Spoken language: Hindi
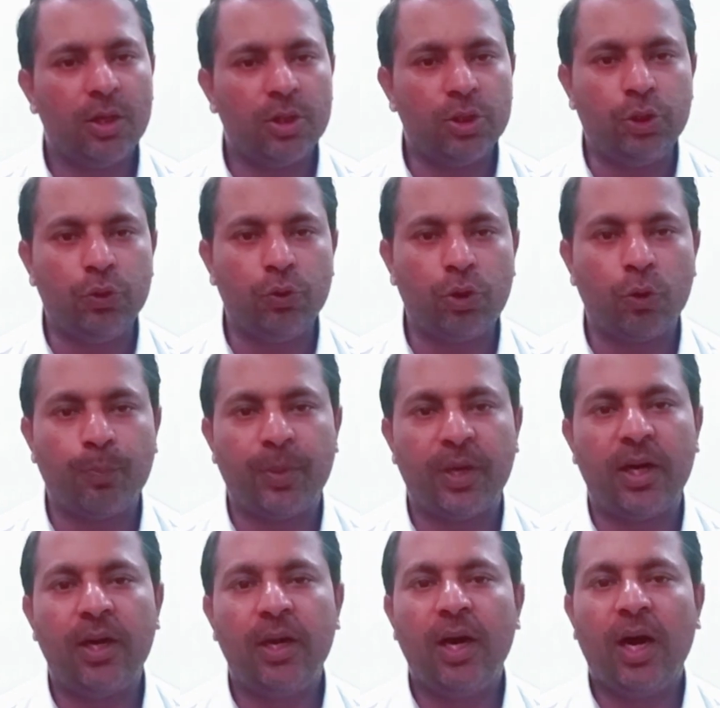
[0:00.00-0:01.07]
यूट्यूब
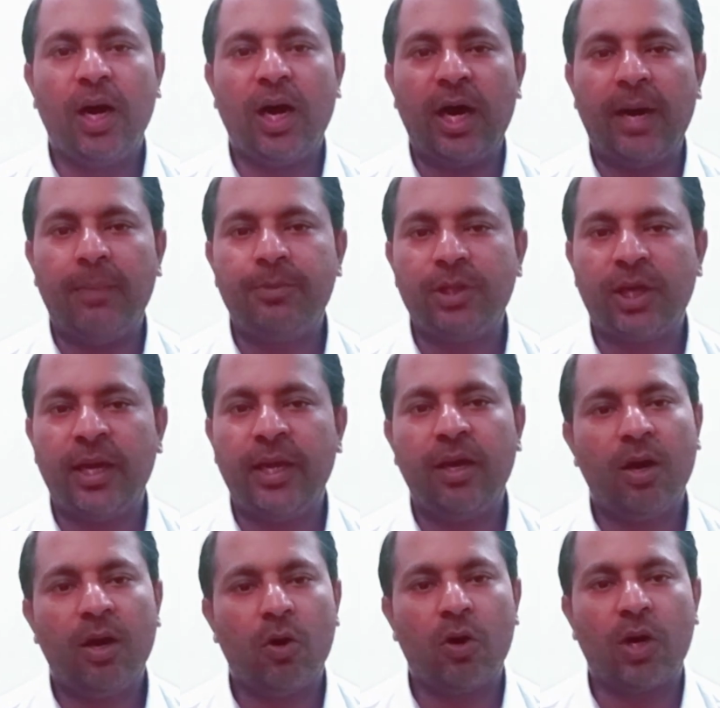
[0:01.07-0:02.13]
पर आप जाएं
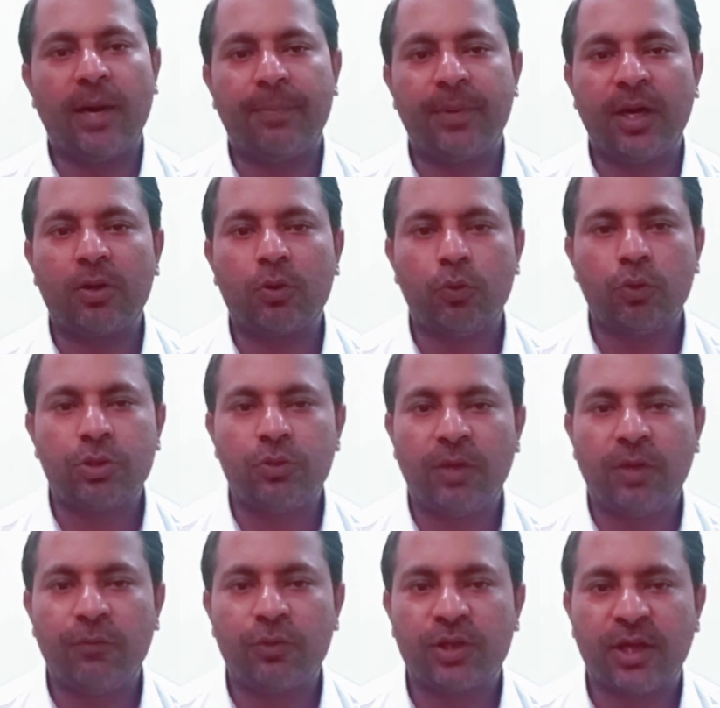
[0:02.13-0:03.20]
और अपना कोर्स जो
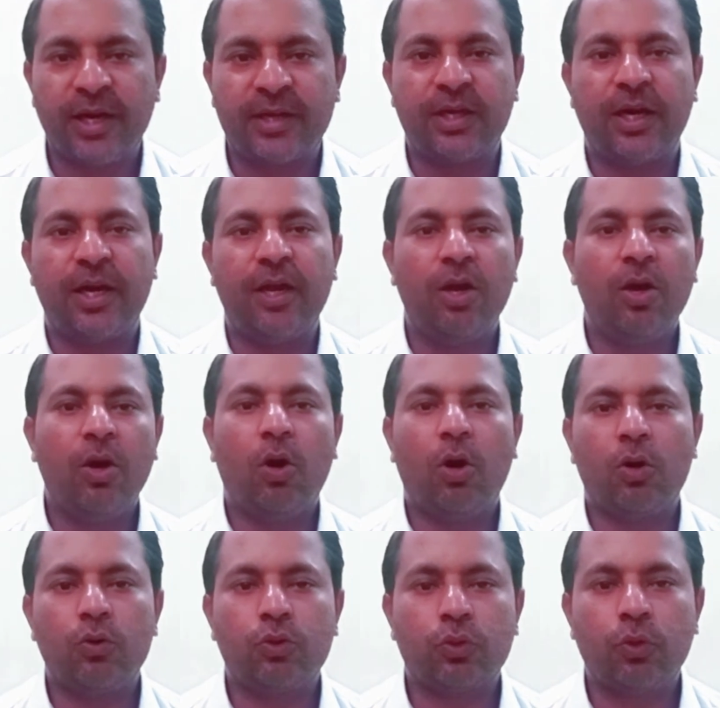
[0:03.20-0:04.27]
है वो सिलेक्ट करें
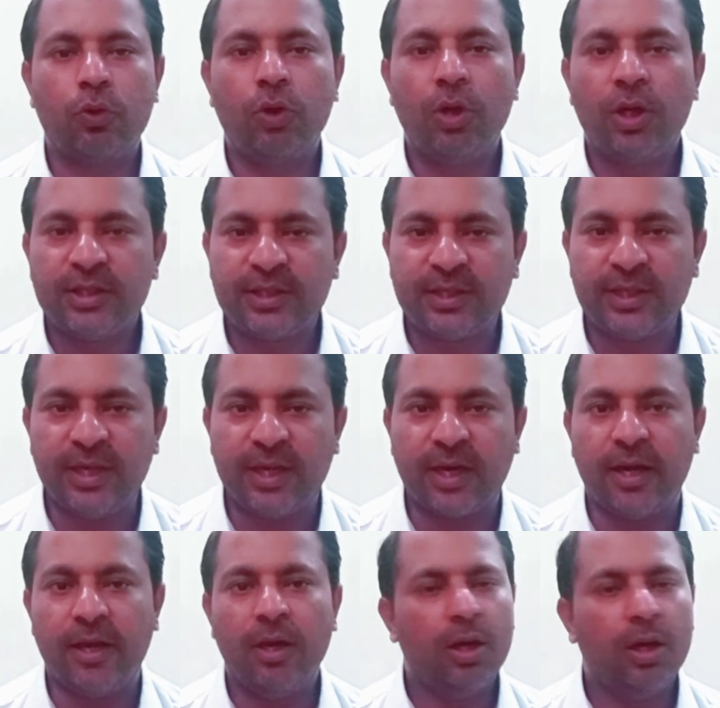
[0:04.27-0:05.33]
और उसको सीख
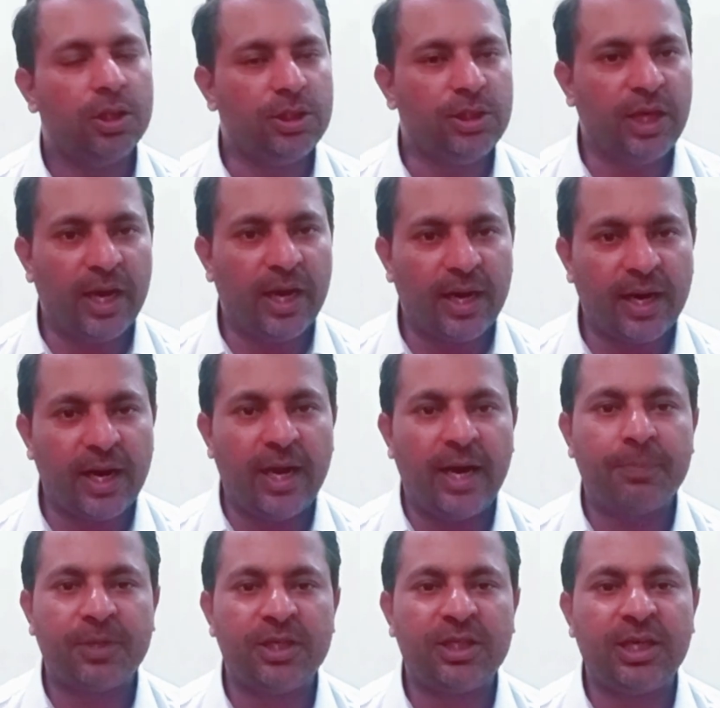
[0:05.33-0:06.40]
लें ये अगर
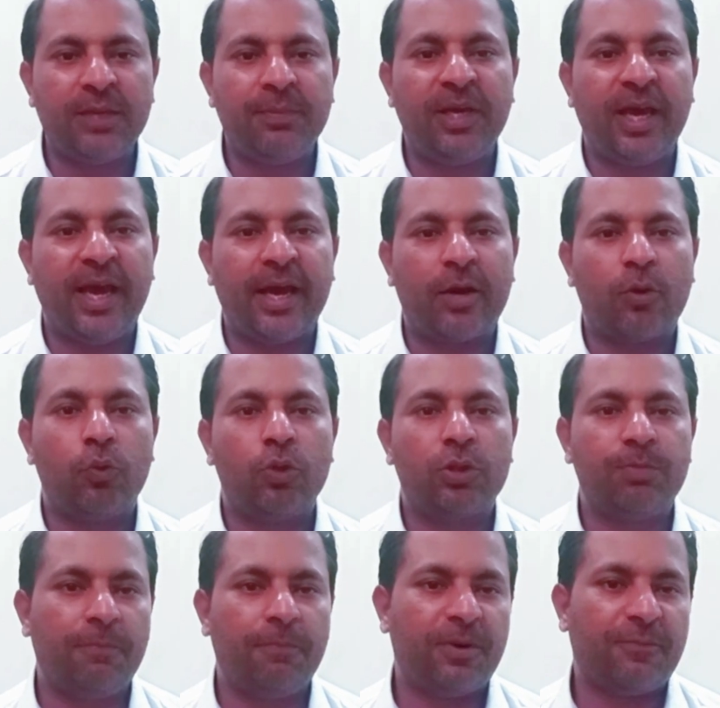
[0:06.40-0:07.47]
आप किसी भी एक
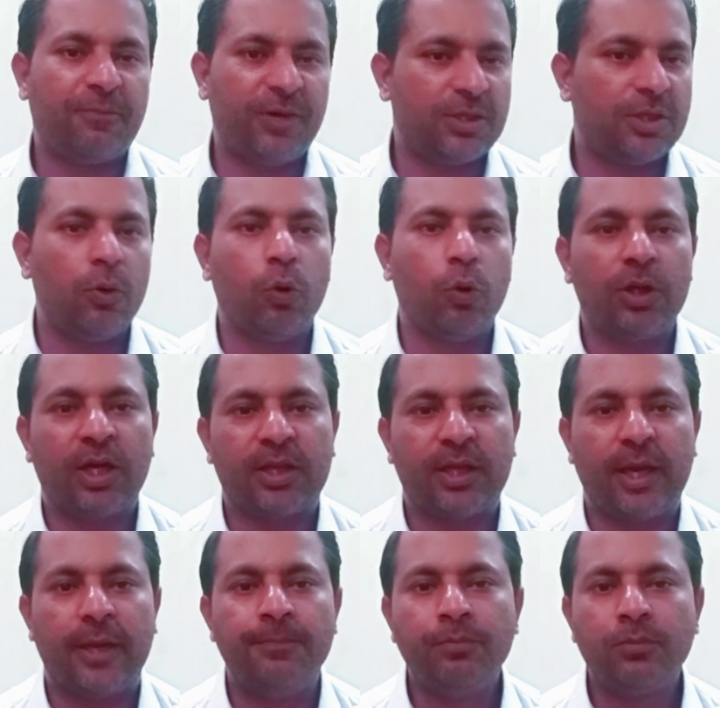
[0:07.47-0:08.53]
कोर्स में प्रोफेशनल हो जाते
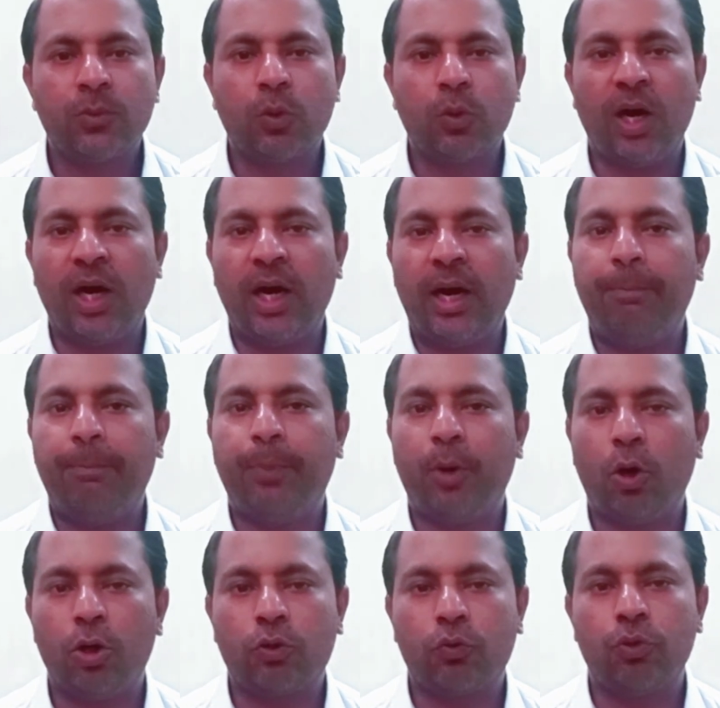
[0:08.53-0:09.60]
हैं तो आप
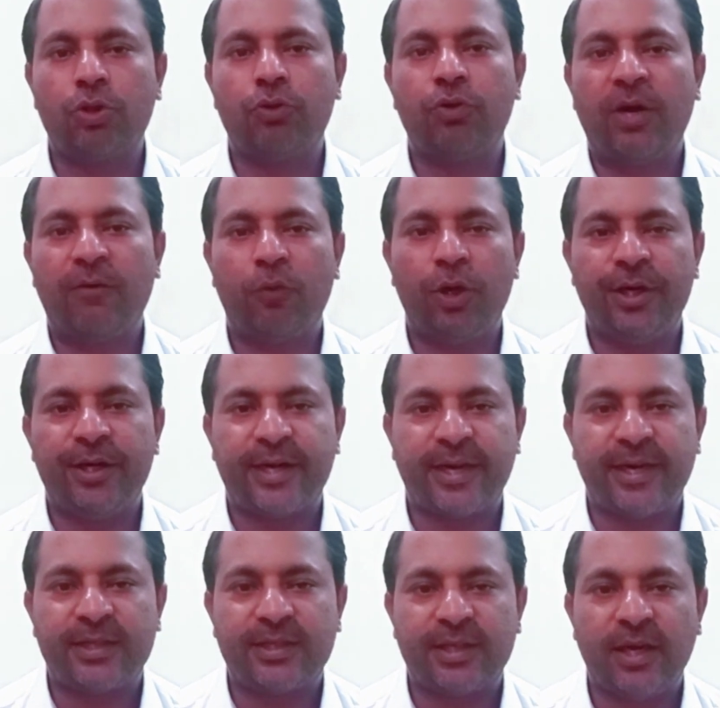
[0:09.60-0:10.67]
बहुत कुछ जो है वो
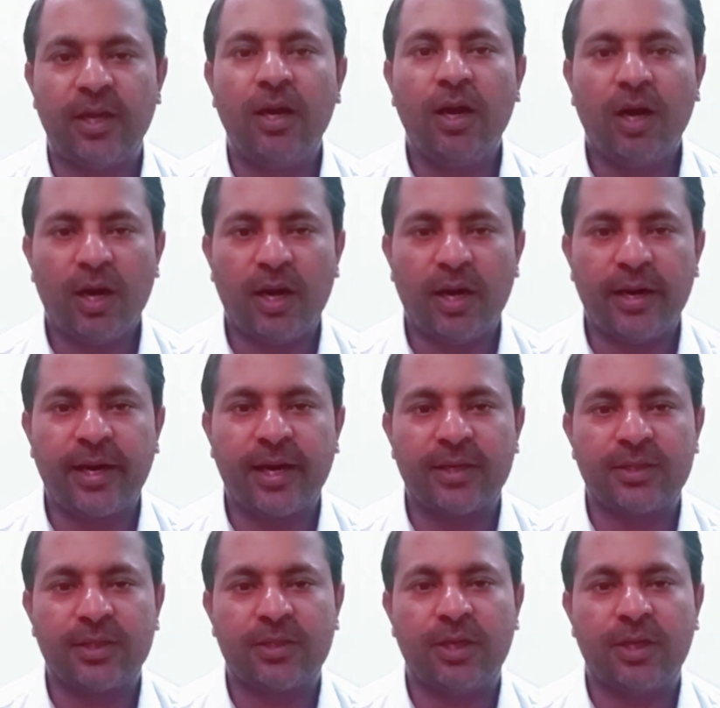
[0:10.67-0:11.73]
इंटरनेट से अर्न कर
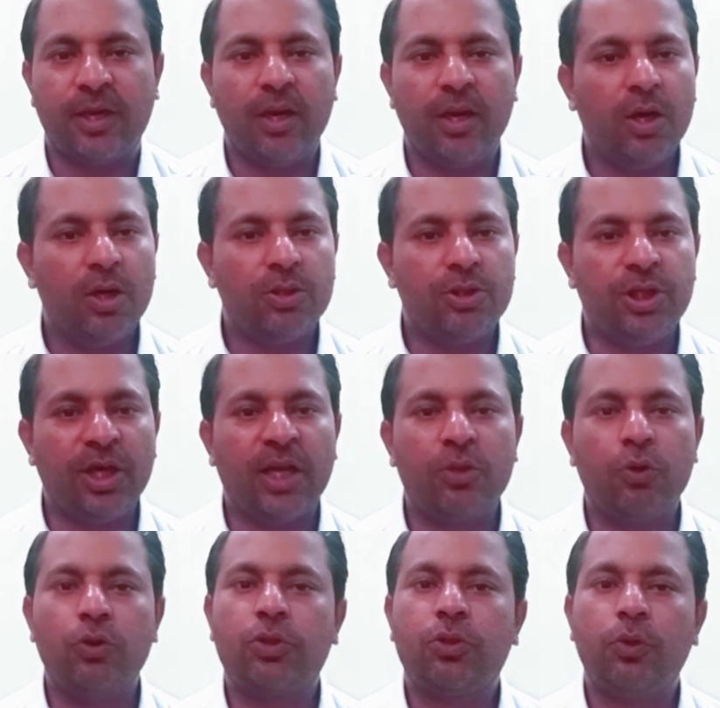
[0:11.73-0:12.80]
सकते हैं जी हाँ
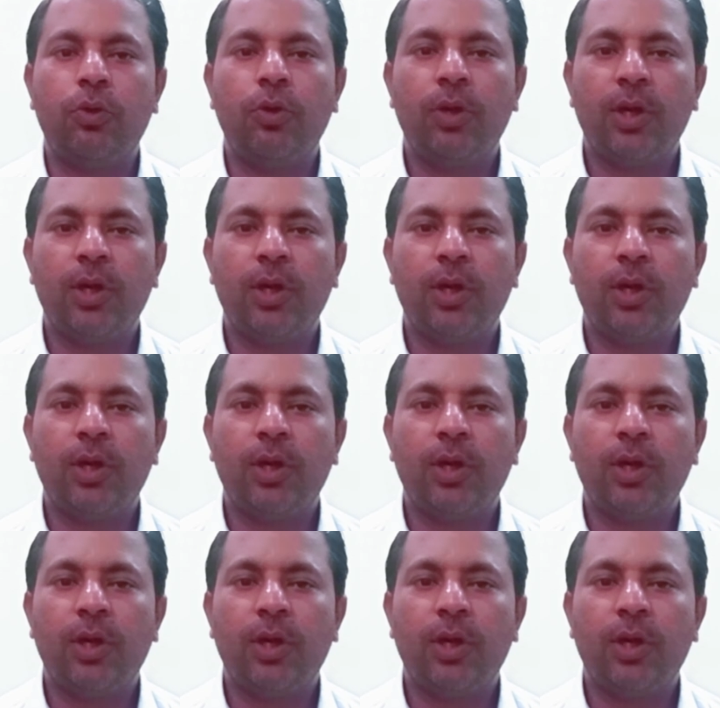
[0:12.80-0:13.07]
दोस्तों